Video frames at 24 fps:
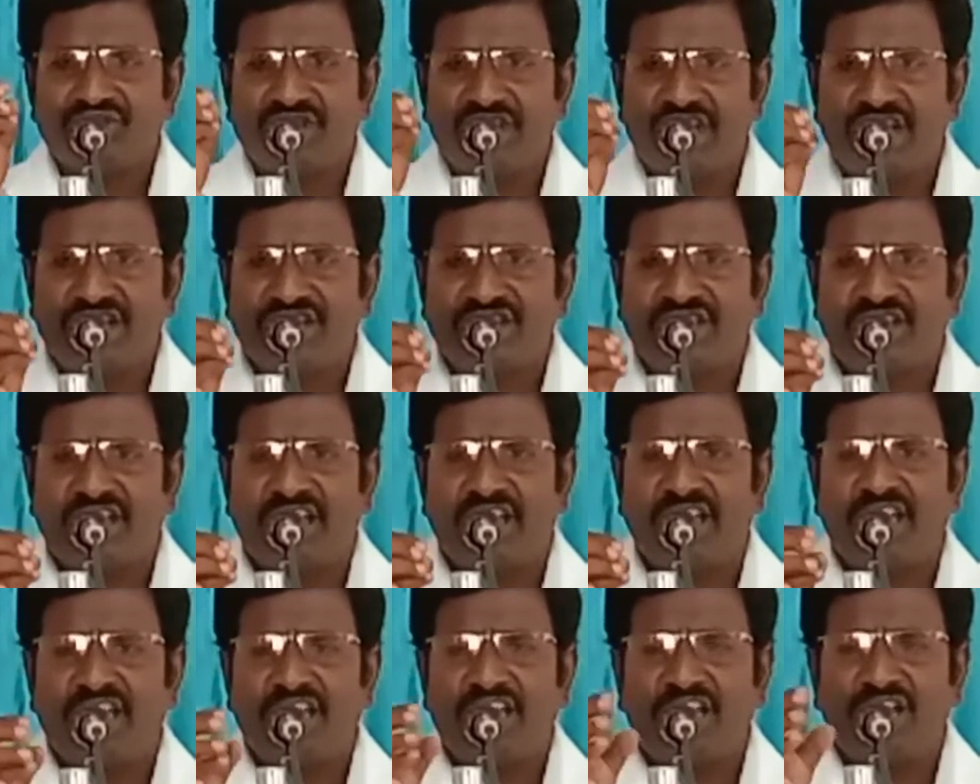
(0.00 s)
చేసే
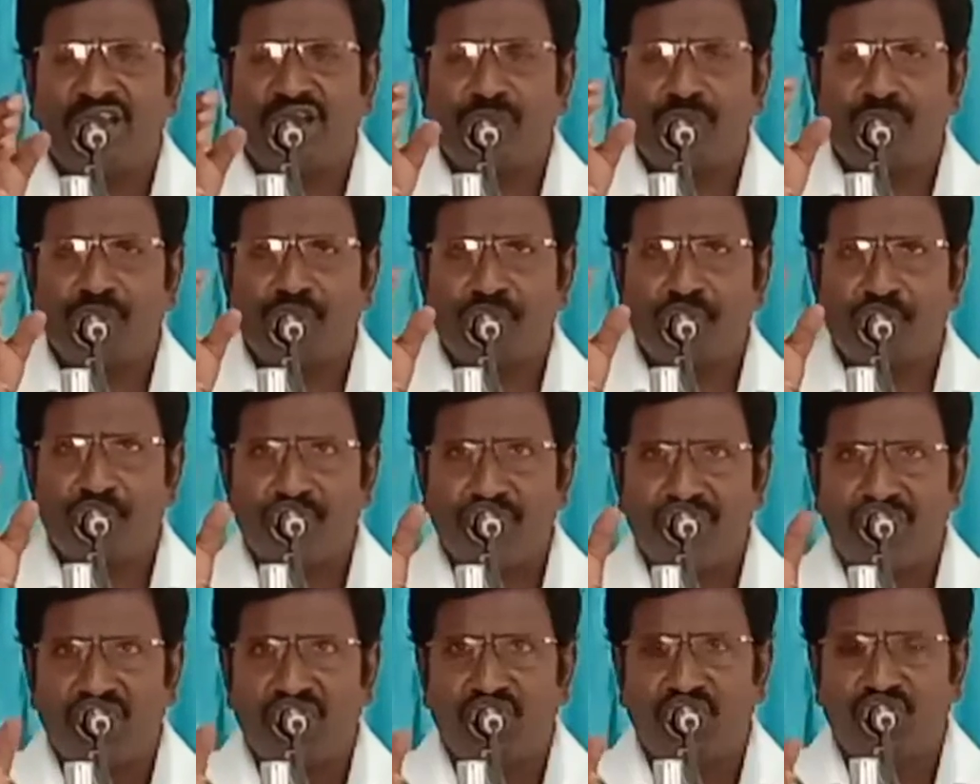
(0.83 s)

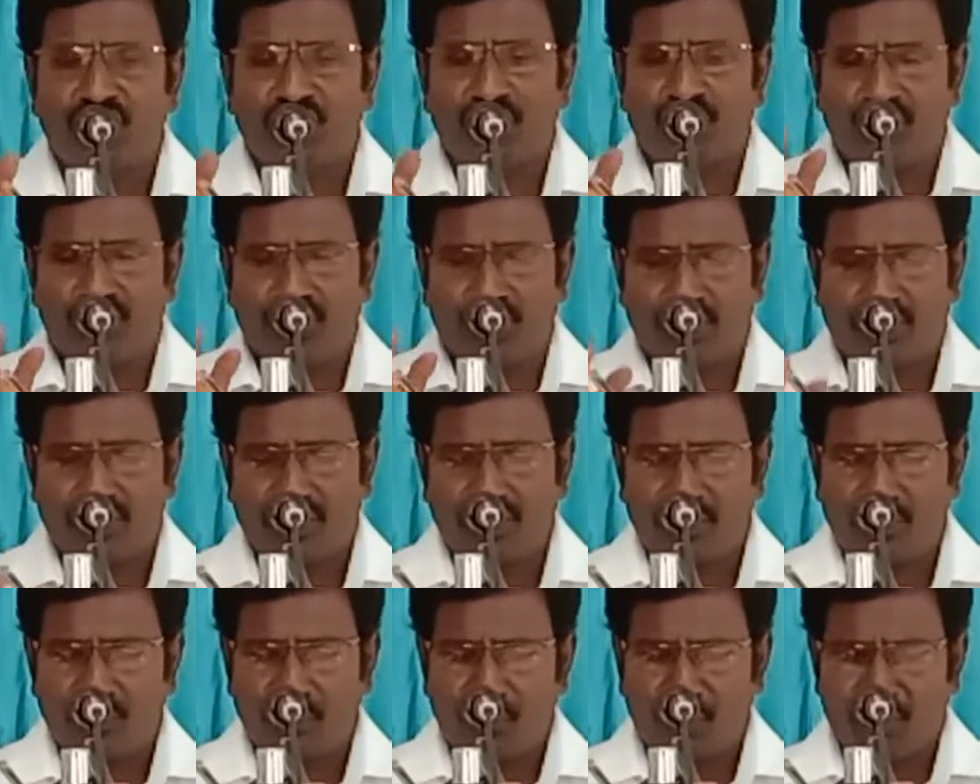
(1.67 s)
మేలులు
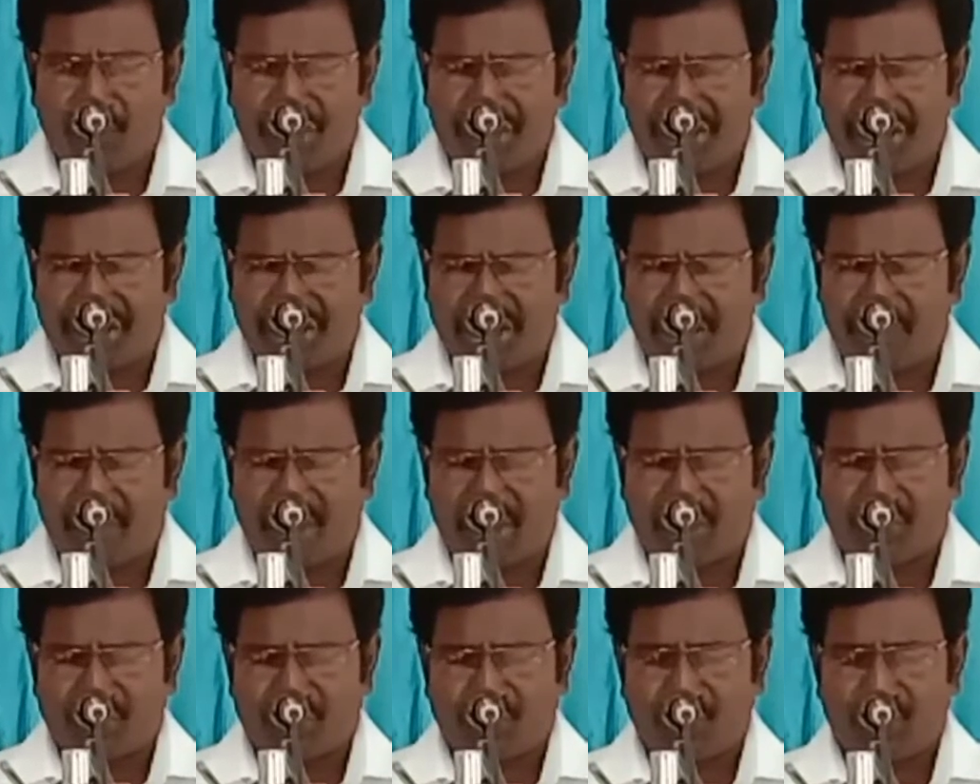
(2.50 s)
మూడింటిని
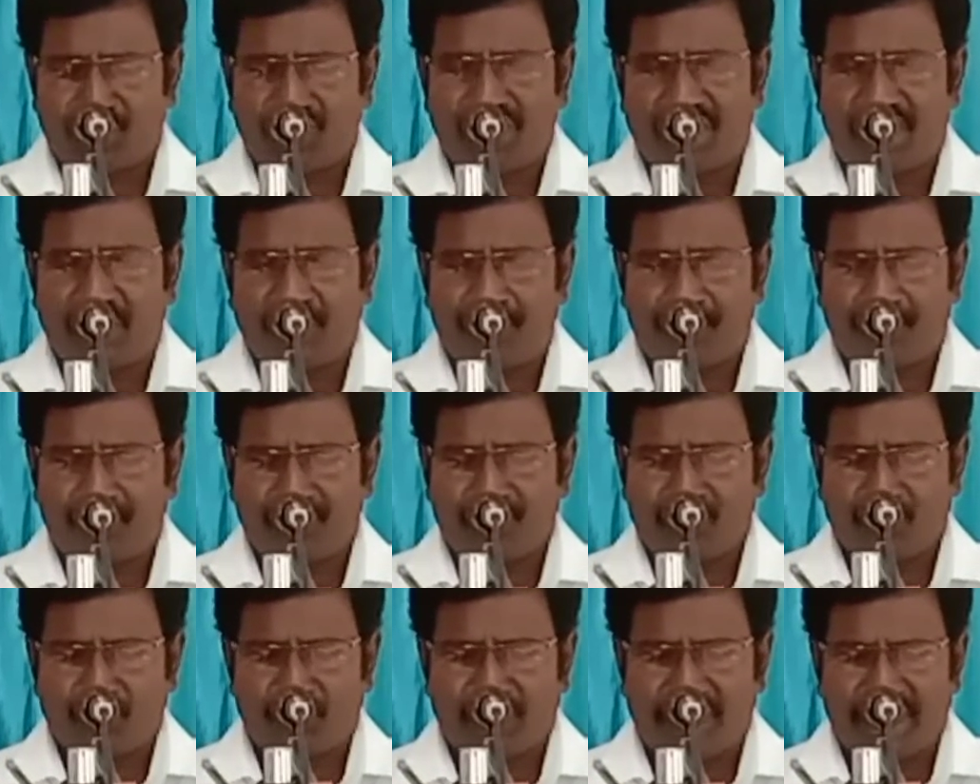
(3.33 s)
మనం చూద్దాం
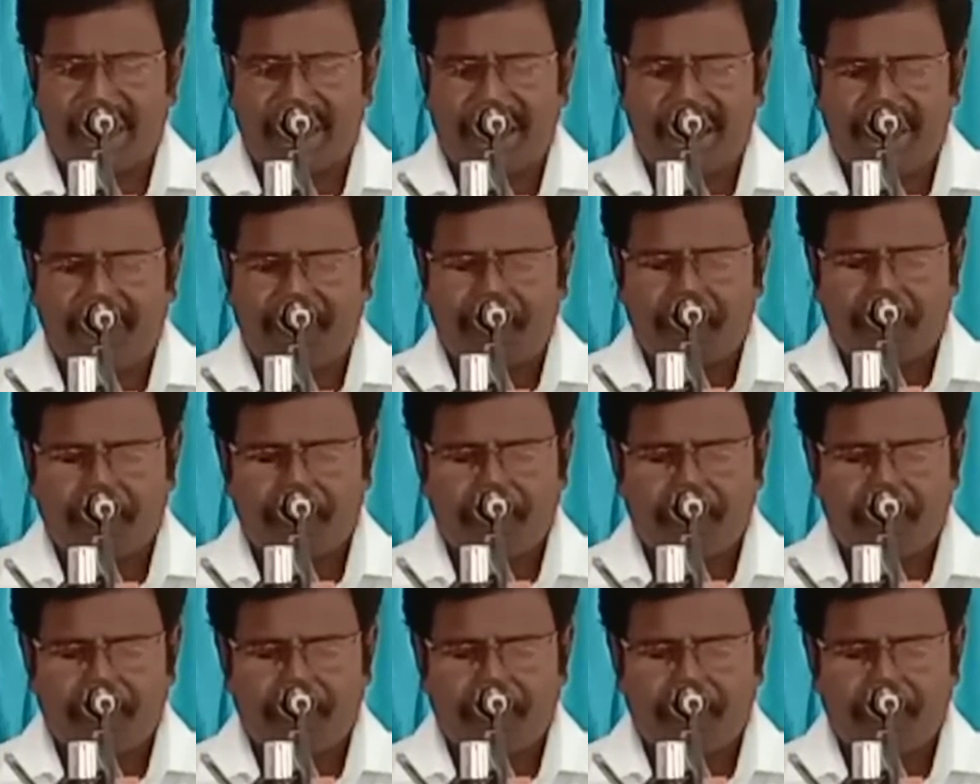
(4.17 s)
చూడండి